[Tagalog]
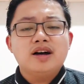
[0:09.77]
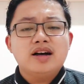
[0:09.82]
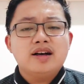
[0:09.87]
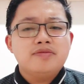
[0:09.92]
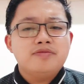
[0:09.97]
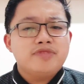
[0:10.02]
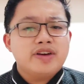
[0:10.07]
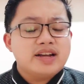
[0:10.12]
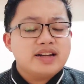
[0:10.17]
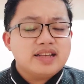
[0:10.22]

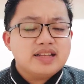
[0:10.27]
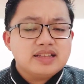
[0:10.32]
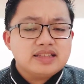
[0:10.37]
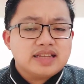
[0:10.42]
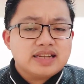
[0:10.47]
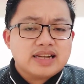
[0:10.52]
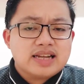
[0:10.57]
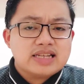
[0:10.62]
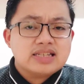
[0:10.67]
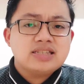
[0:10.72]
Uh, very
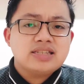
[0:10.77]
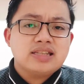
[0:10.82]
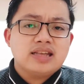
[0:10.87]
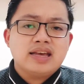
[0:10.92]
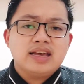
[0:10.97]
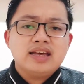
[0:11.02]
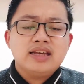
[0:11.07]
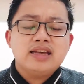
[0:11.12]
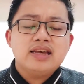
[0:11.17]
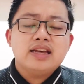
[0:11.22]

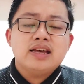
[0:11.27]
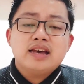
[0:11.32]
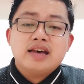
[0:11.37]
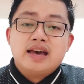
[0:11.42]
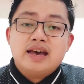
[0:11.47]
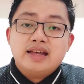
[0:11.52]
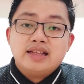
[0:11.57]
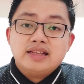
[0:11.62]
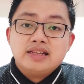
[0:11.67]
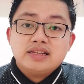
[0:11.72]
interesting
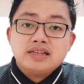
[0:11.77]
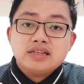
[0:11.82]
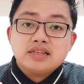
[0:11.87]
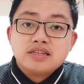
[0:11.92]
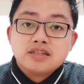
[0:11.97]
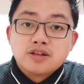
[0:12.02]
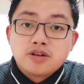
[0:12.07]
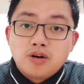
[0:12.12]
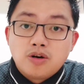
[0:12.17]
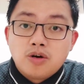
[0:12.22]
and this
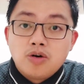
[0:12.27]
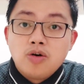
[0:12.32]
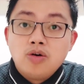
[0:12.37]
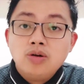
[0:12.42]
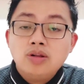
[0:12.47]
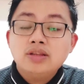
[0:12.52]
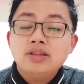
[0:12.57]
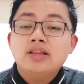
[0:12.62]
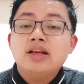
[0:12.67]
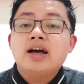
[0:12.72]
is
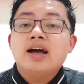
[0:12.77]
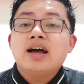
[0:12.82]
called